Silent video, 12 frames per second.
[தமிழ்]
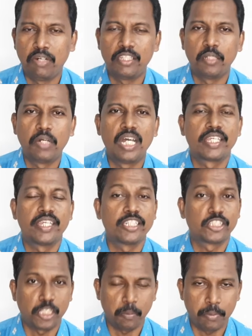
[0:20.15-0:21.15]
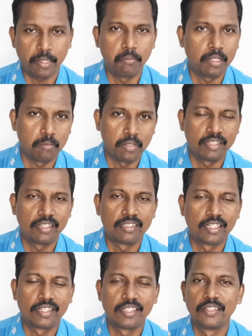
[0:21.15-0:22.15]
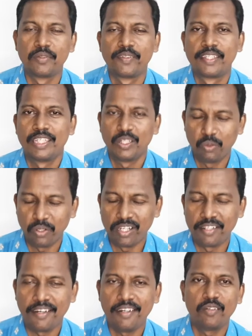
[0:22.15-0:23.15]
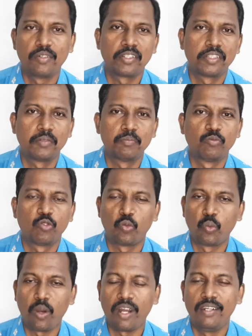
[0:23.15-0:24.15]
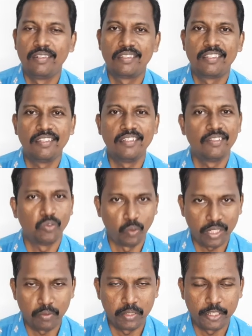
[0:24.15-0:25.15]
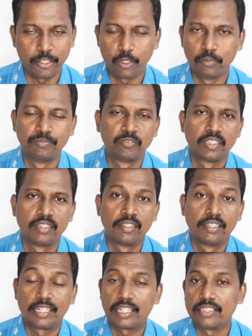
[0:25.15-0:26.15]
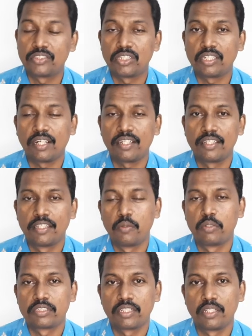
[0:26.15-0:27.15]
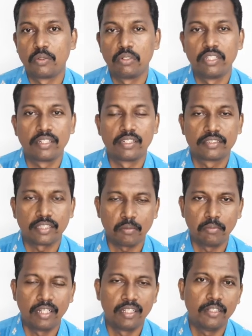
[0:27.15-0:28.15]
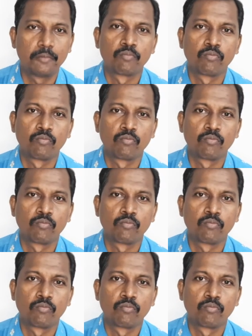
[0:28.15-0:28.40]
மாதமாகிய செப்டம்பர் மாதத்திற்கு உங்கள் யாவரையும் வாழ்த்தி வரவேற்கிறோம் கடைசி கால தேவசேனை ஊழியங்கள் சார்பாக